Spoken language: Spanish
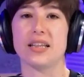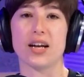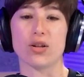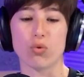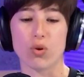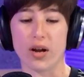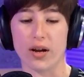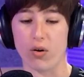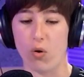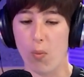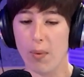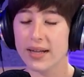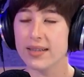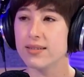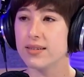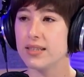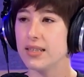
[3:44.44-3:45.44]
literatura
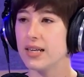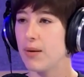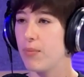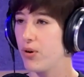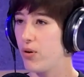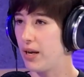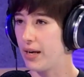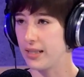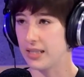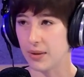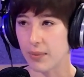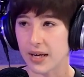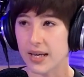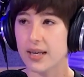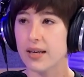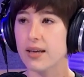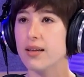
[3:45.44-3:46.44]
romántica, pero
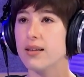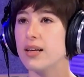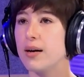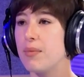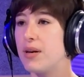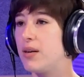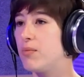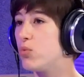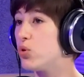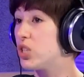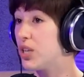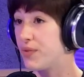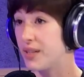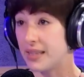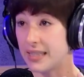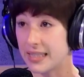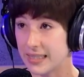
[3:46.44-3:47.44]
LGTBI, también mucha
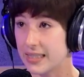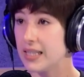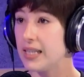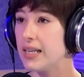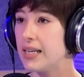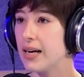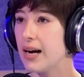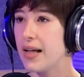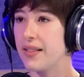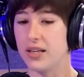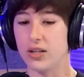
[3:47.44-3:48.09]
fantasía.